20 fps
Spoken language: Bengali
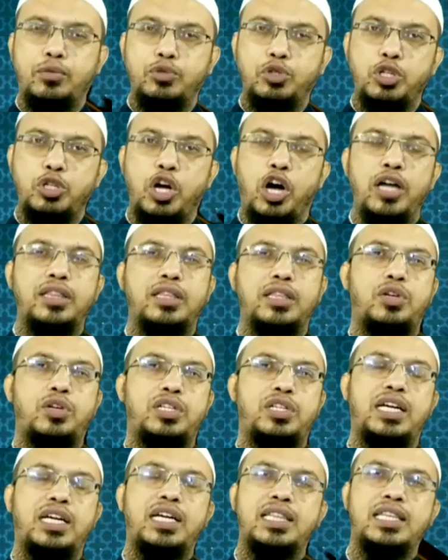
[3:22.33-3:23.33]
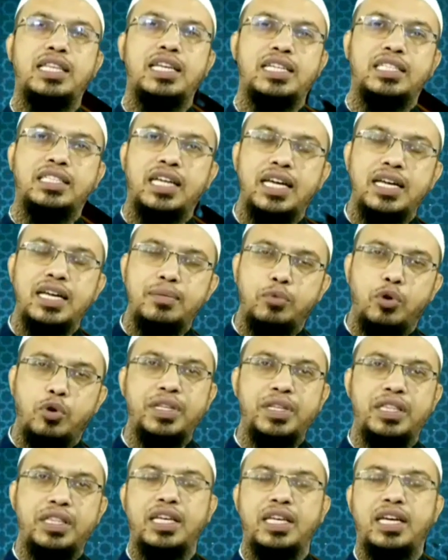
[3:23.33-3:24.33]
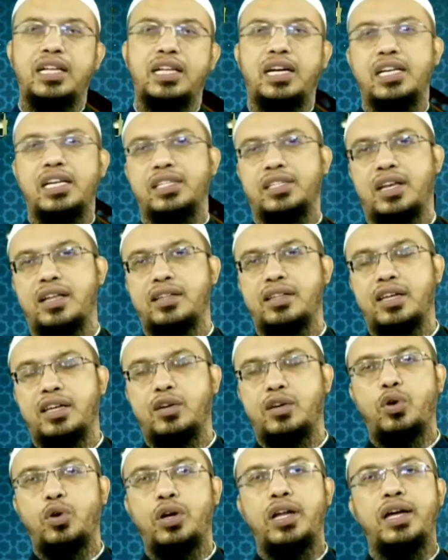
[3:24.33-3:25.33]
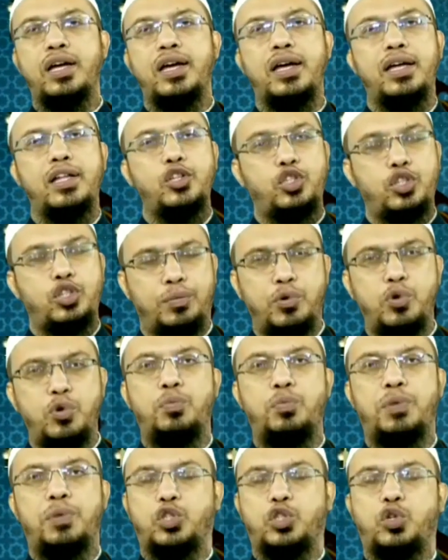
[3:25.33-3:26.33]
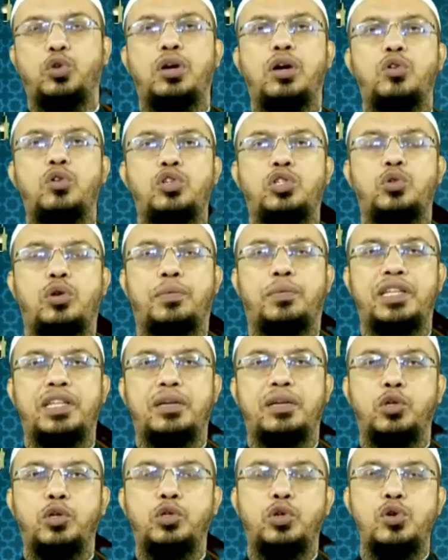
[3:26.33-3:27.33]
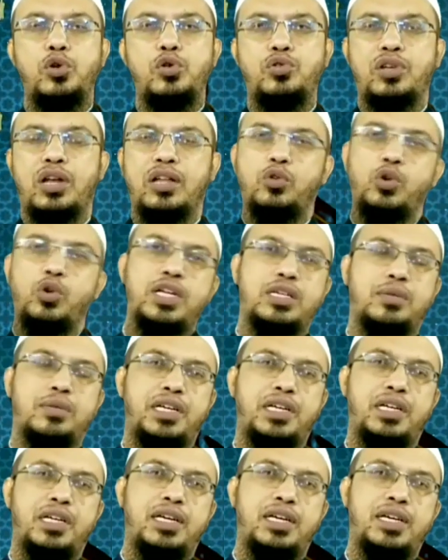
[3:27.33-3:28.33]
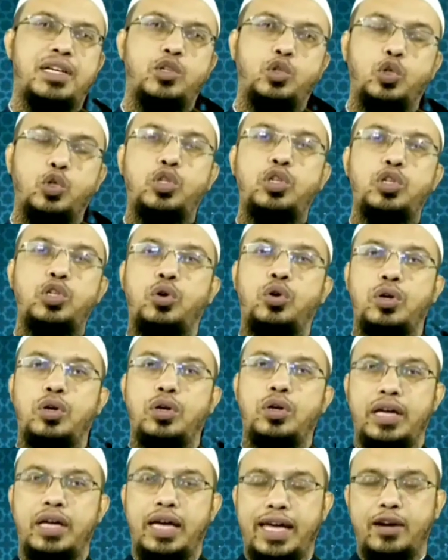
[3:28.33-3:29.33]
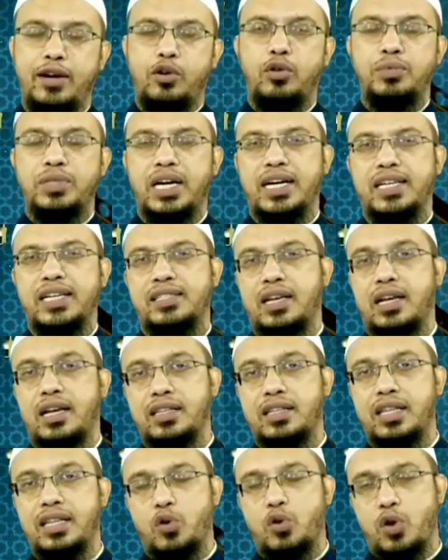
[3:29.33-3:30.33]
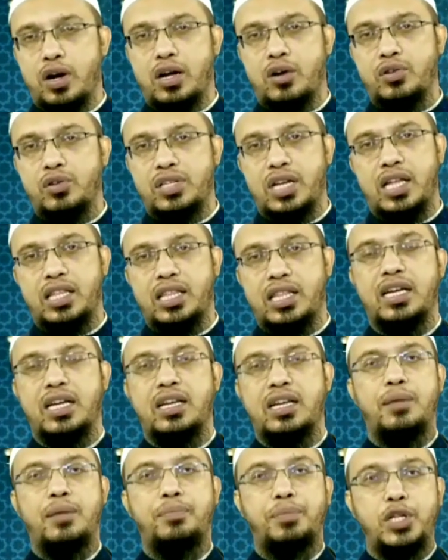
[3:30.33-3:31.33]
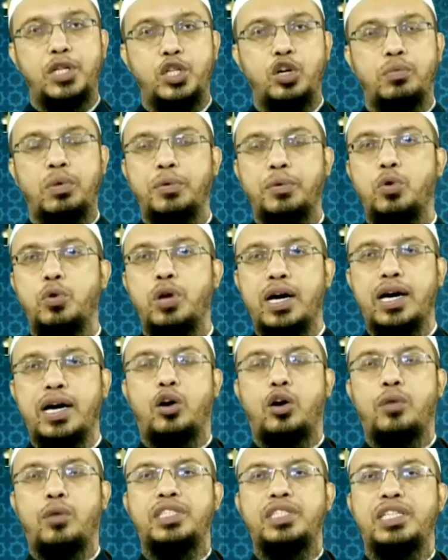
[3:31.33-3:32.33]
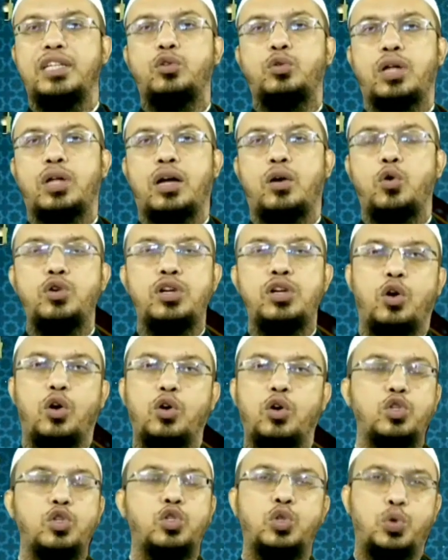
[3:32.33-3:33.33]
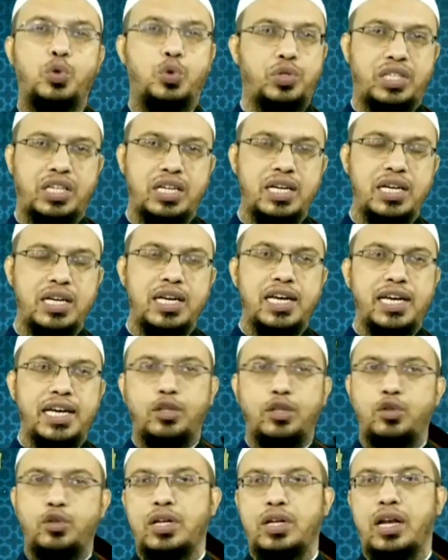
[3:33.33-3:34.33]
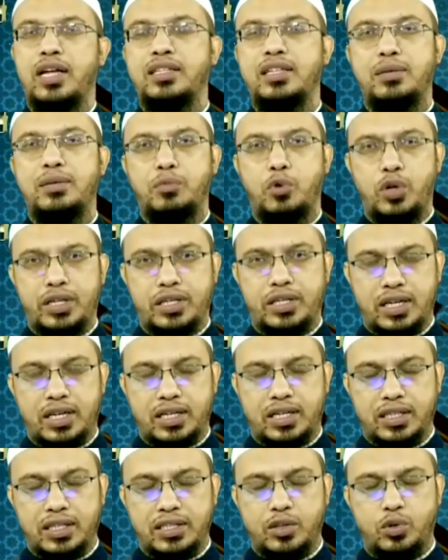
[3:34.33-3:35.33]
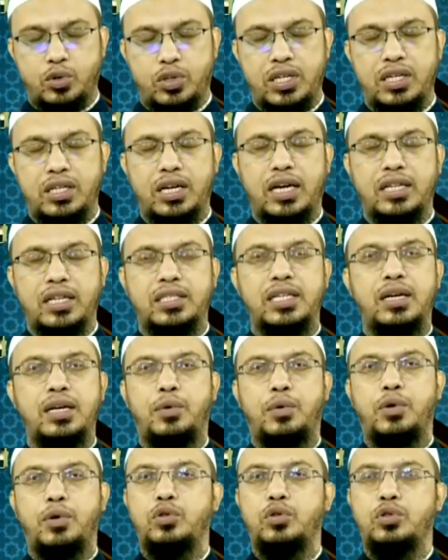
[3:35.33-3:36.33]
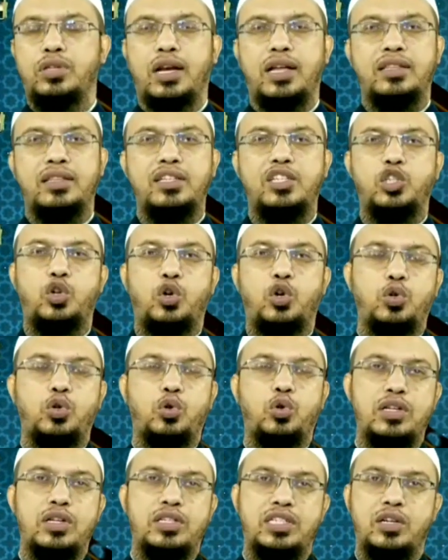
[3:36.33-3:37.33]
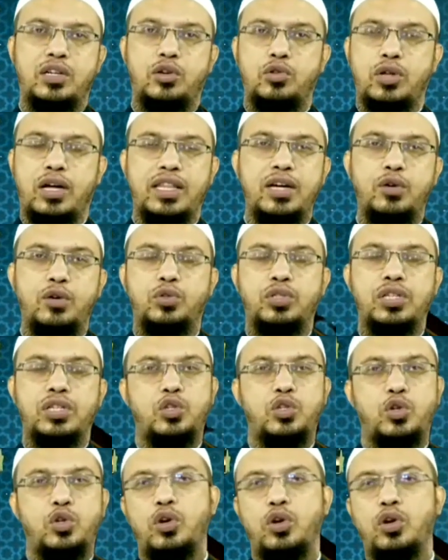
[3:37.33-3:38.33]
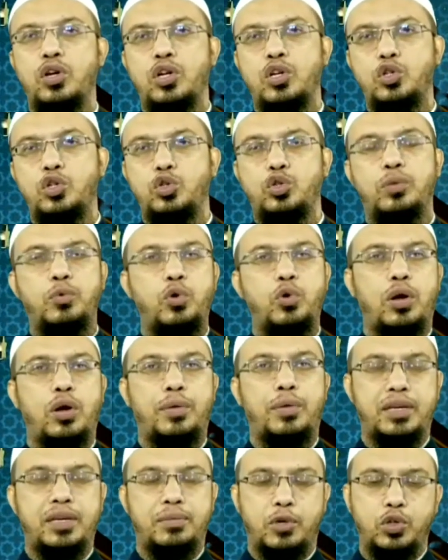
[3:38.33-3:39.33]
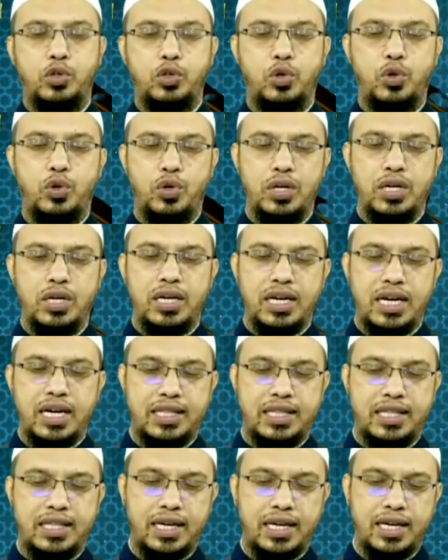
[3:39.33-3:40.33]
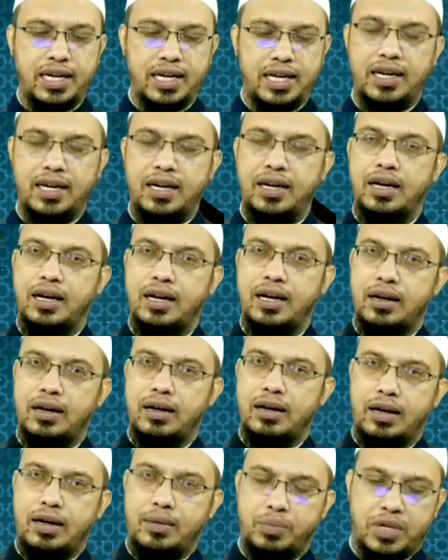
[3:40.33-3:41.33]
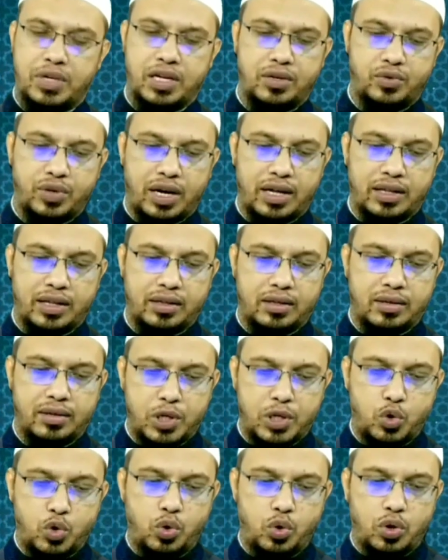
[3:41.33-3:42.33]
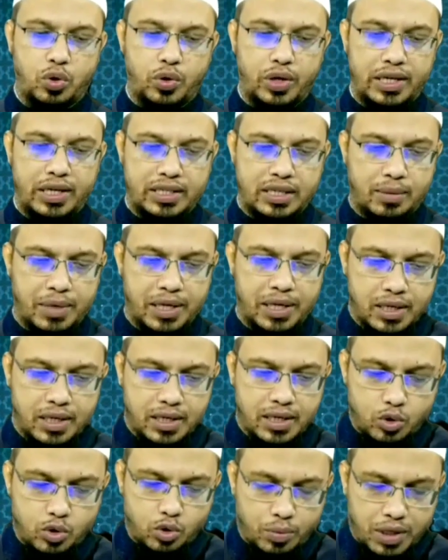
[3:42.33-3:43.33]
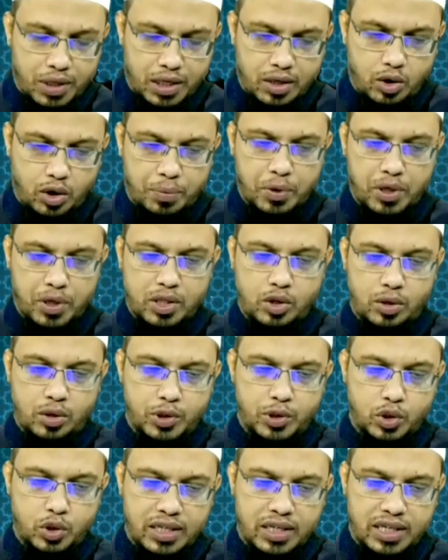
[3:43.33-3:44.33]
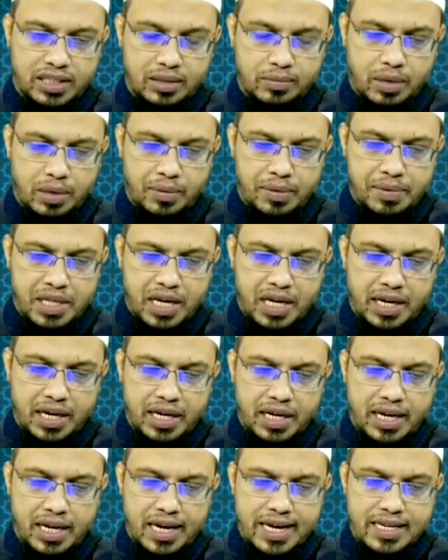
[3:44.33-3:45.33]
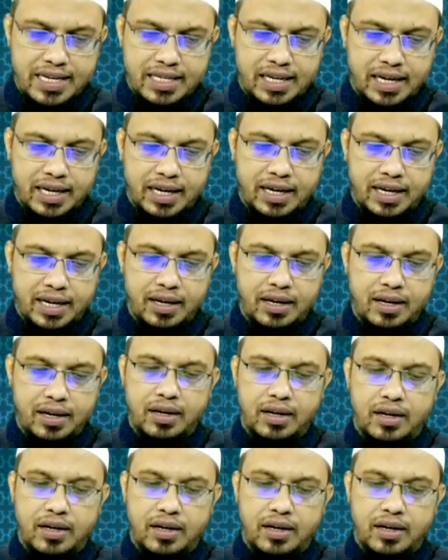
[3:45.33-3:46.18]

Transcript: এরকম যদি হয় তাহলে সেক্ষেত্রে সেই ভূমিতে দাঁড়িয়ে সালাত আদায় করলে জমহুর বা সংখ্যাগরিষ্ঠ আমাদের মত হলো সালাত হয়ে যাবে যদিও এরকম জায়গায় সালাত আদায় করার কারণে সালাত আদায়কারীরা পৃথকভাবে গুণাগার হবেন যেহেতু তারা অন্যের হক নষ্ট করছেন কিন্তু সালাতের মৌলিক স্ট্রাকচার যেহেতু ঠিক রাখছেন এবং সালাতের যে শর্তগুলো আছে সেগুলো আদায় করছেন এর জন্য জমহুর আমাদের মত হলো এতে আপনার সালাত বিশুদ্ধ হয়ে যাবে তবে অপরাধী হবেন সন্দেহাতীতভাবে বিধায় এই জায়গা